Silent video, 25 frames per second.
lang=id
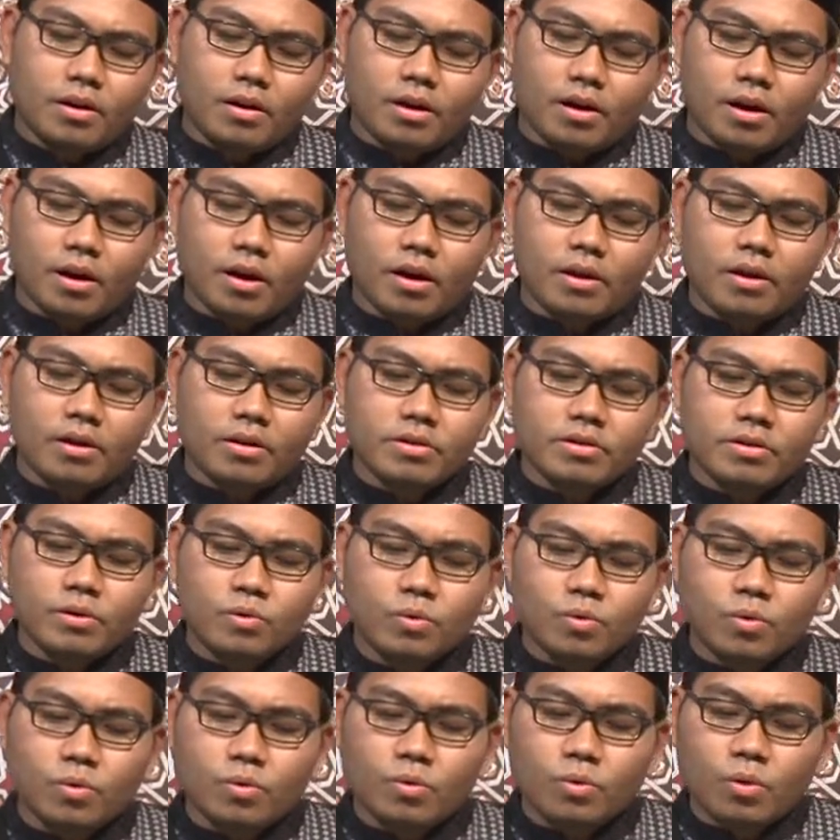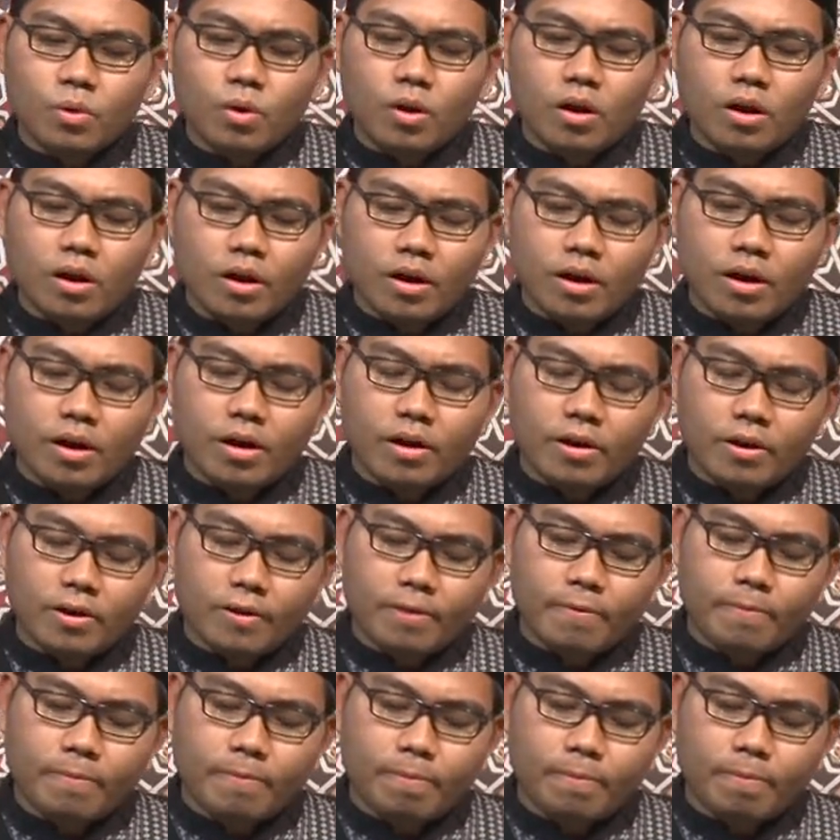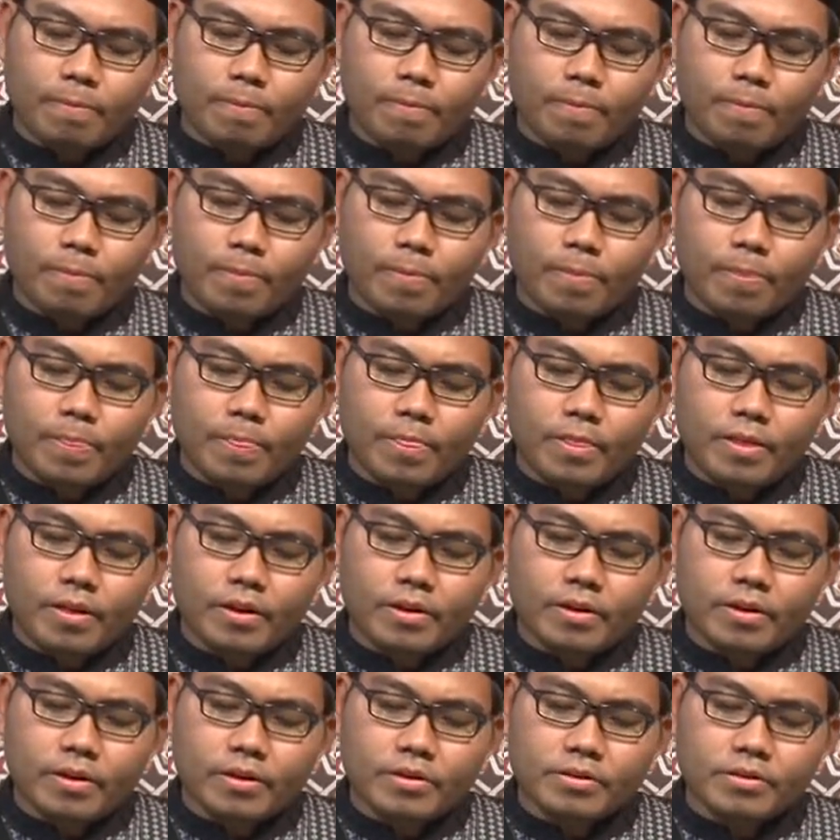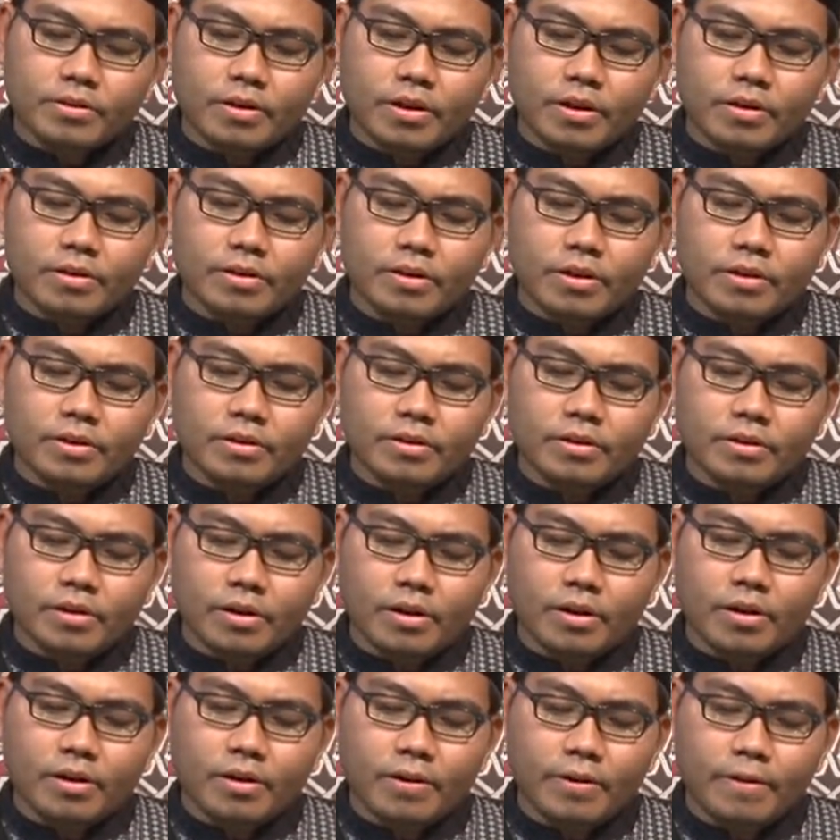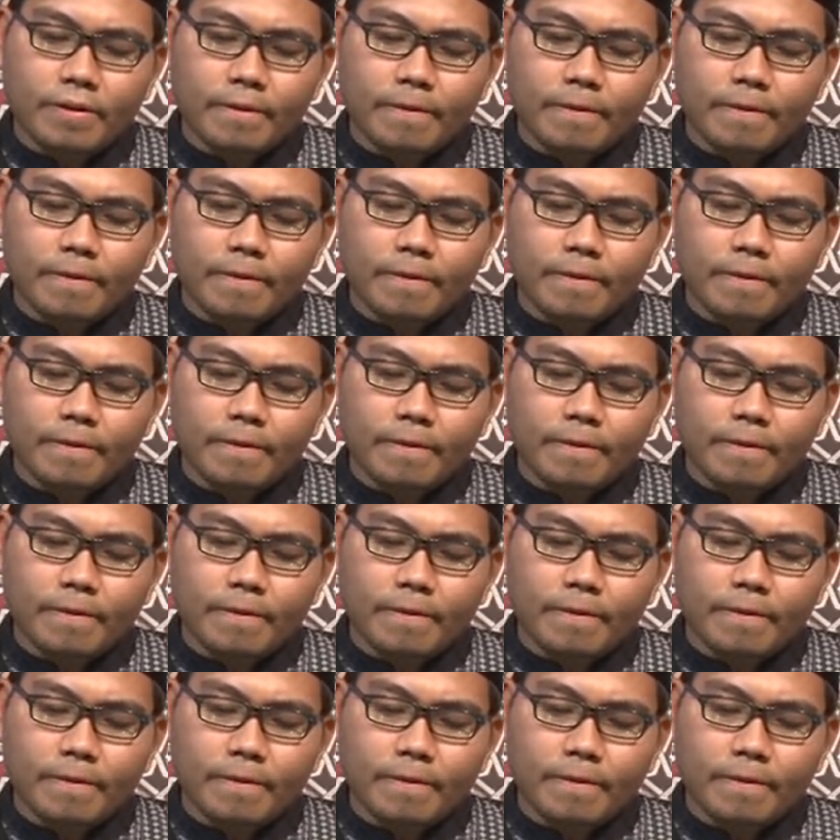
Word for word: ada satu doa yang sangat indah